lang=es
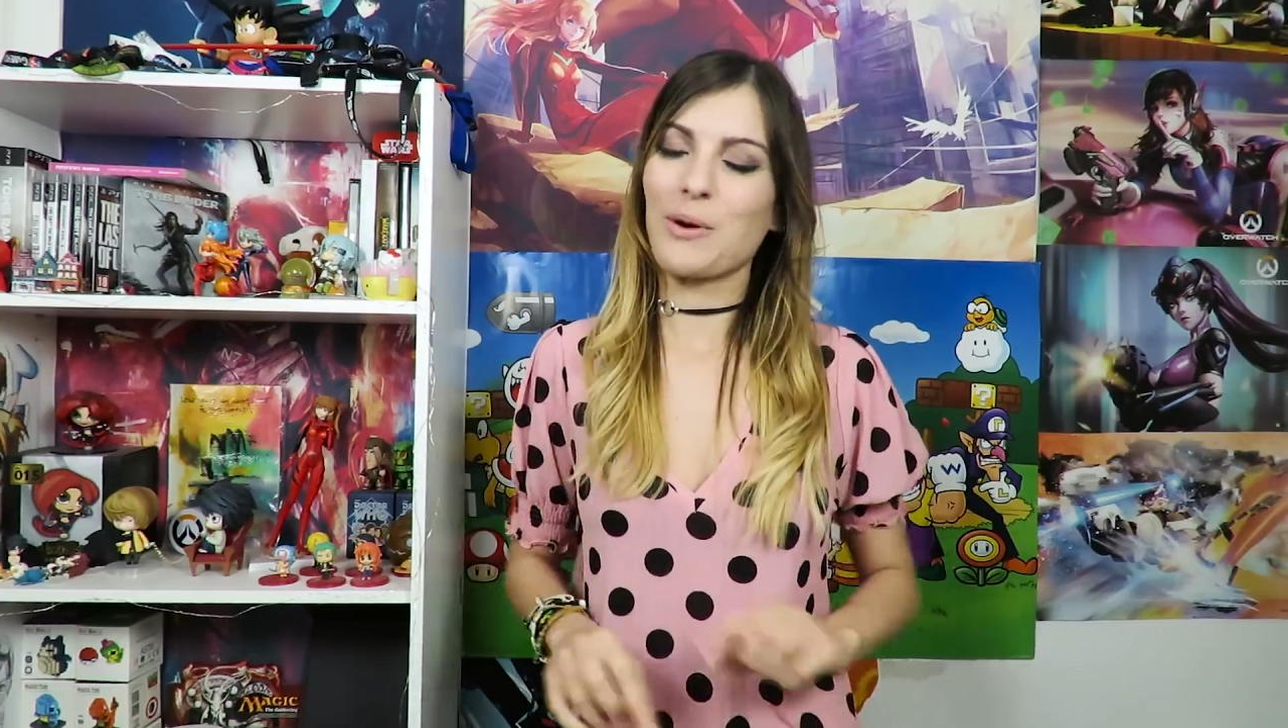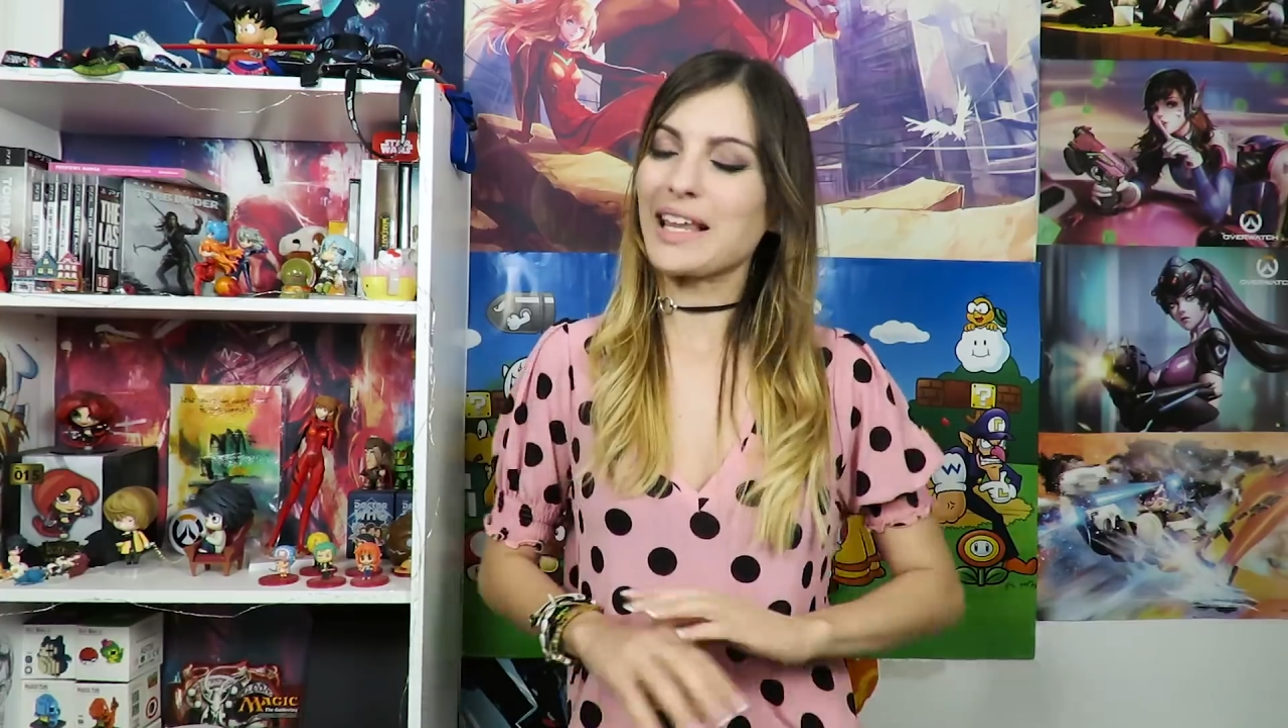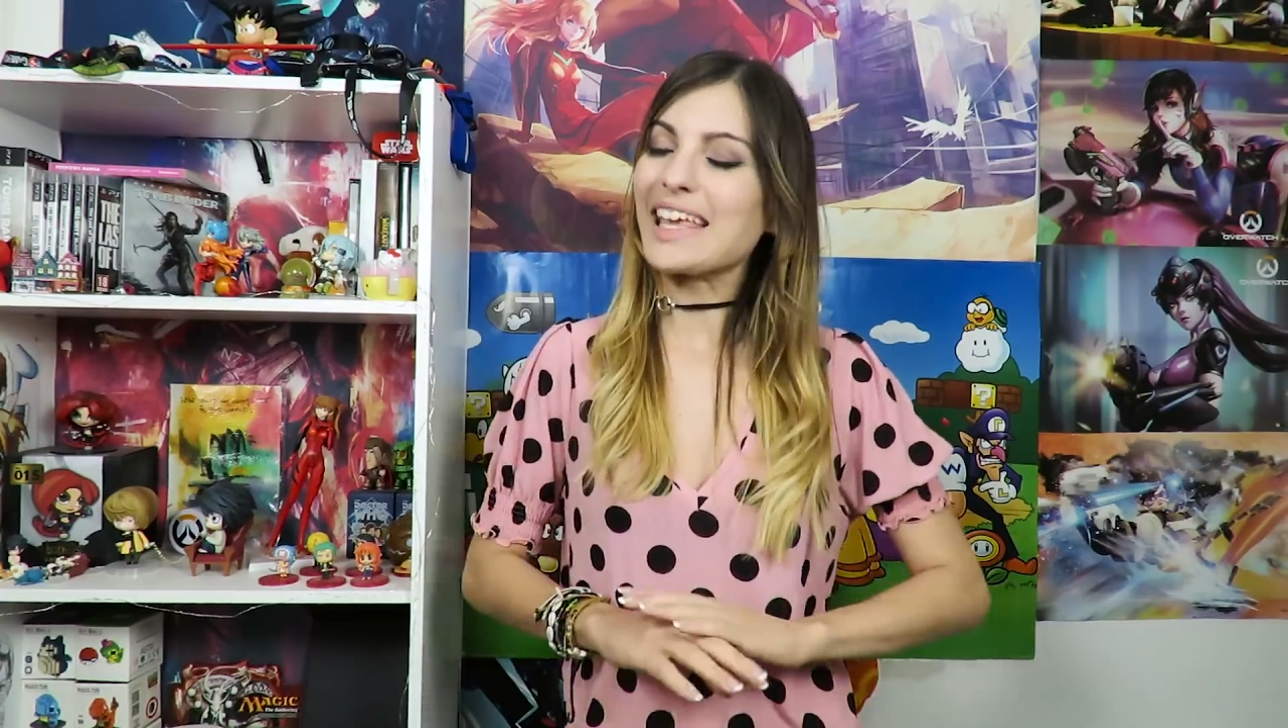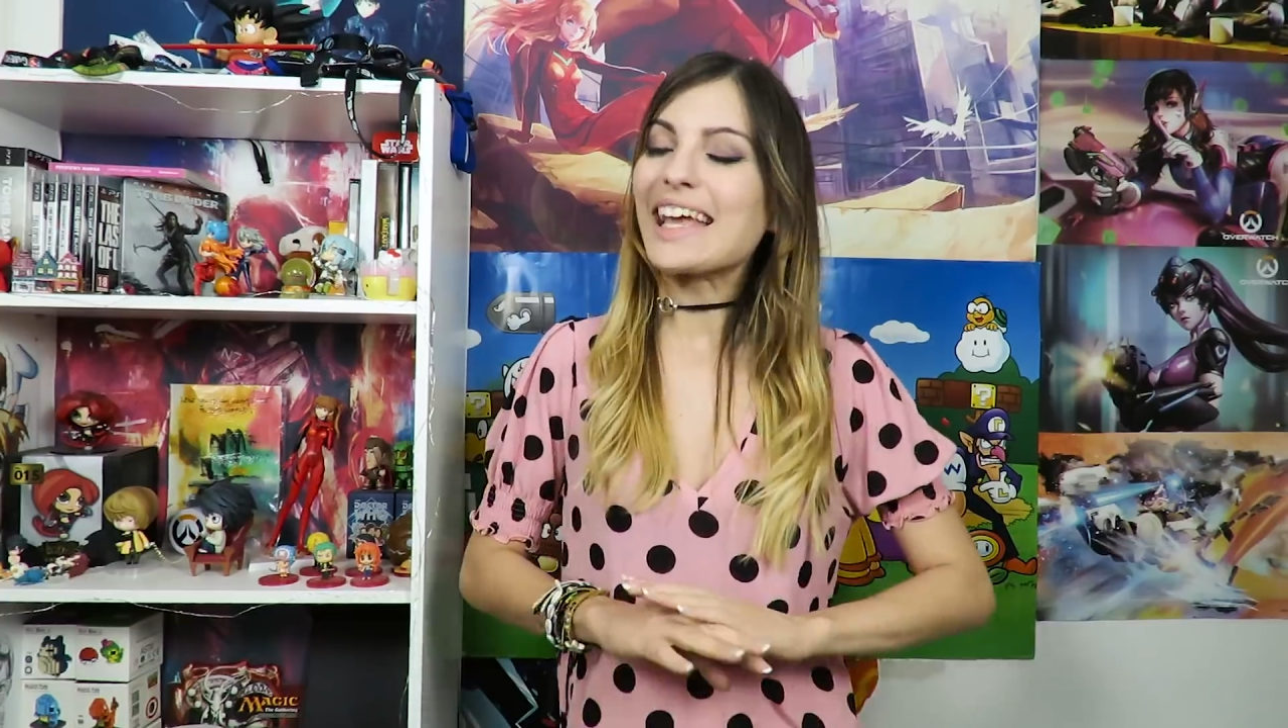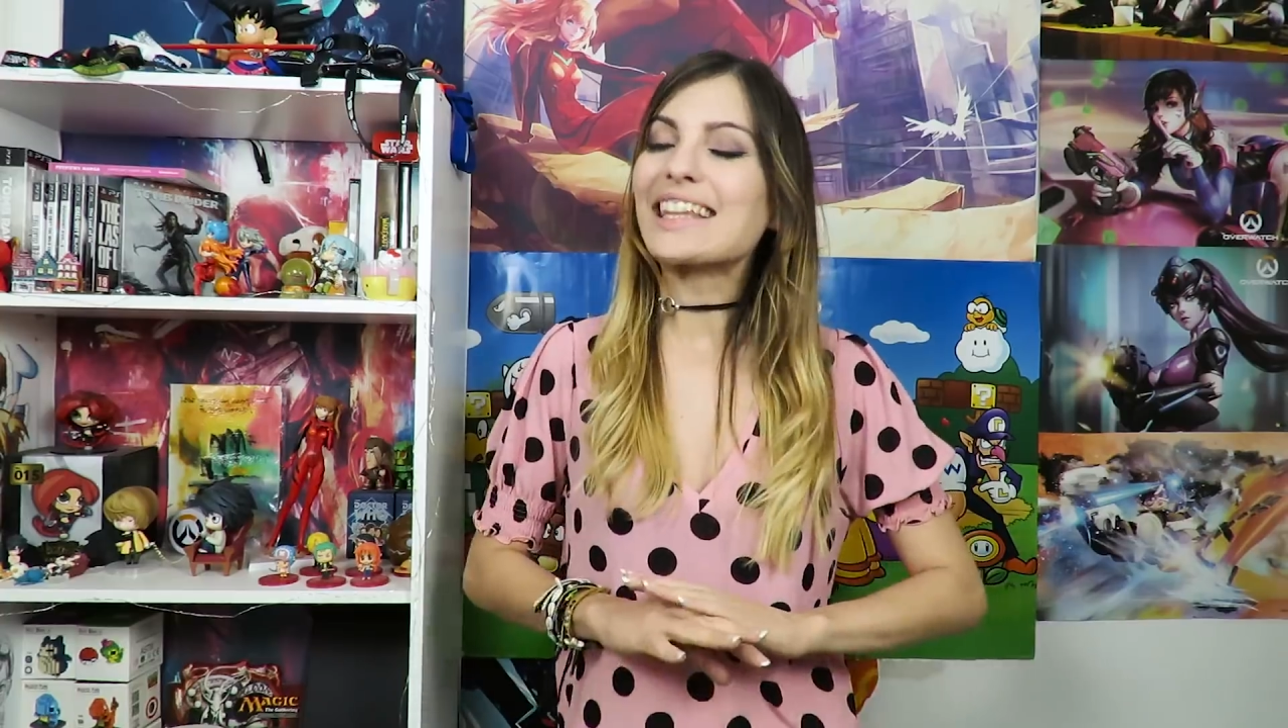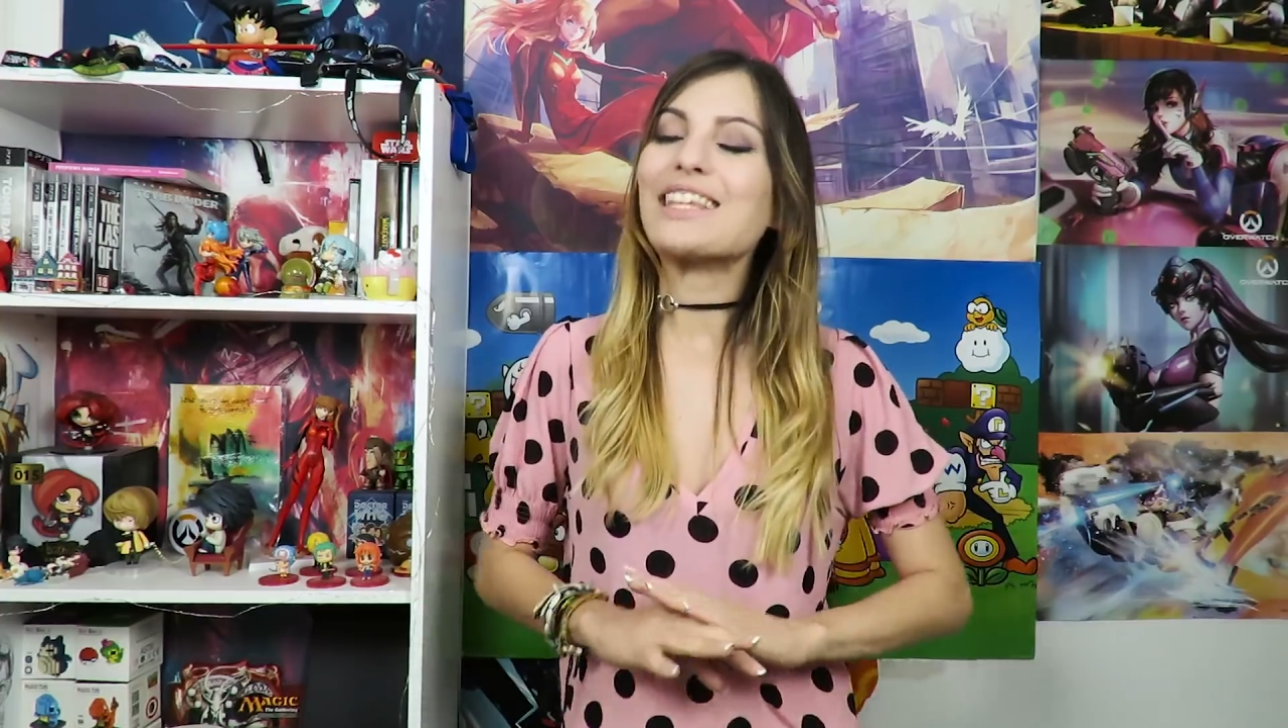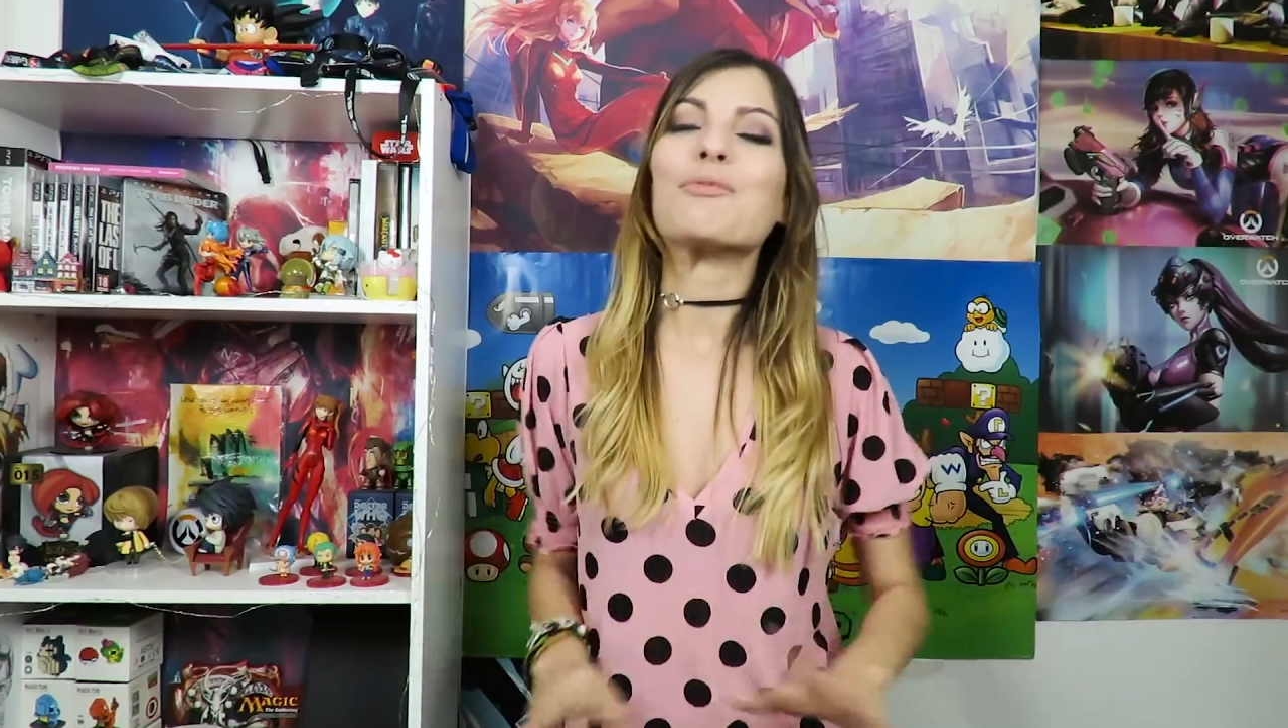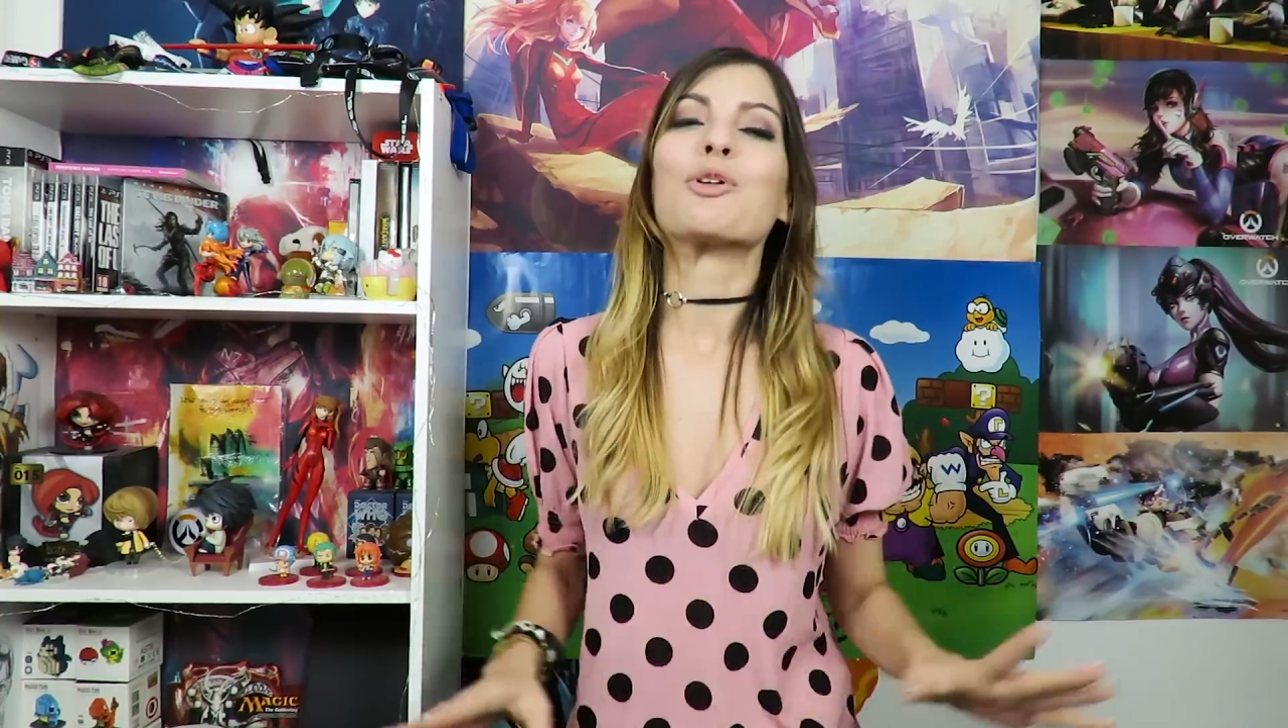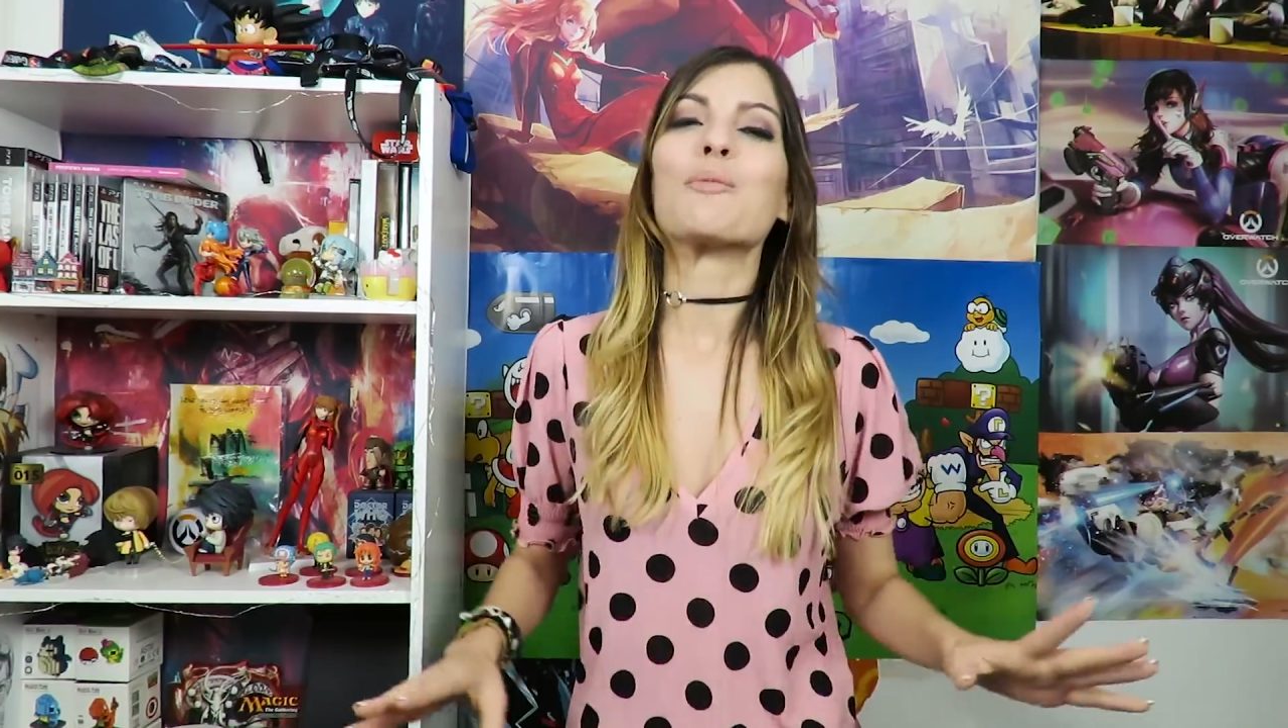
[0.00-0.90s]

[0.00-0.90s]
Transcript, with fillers: cualquier tipo